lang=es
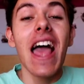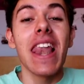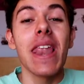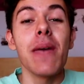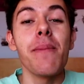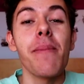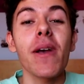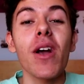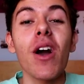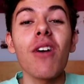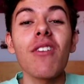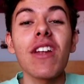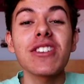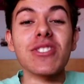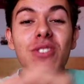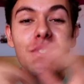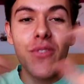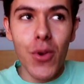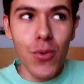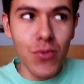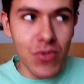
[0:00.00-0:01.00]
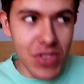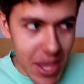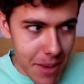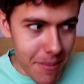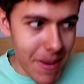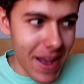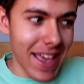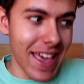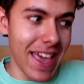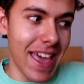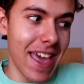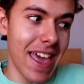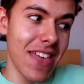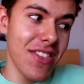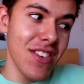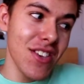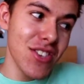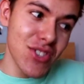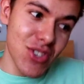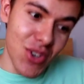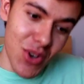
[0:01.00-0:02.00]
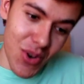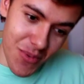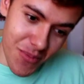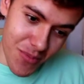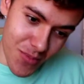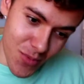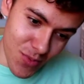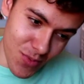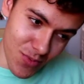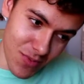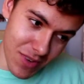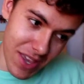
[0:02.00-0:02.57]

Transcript: les vengo a hablar sobre un tema que he dicho mm,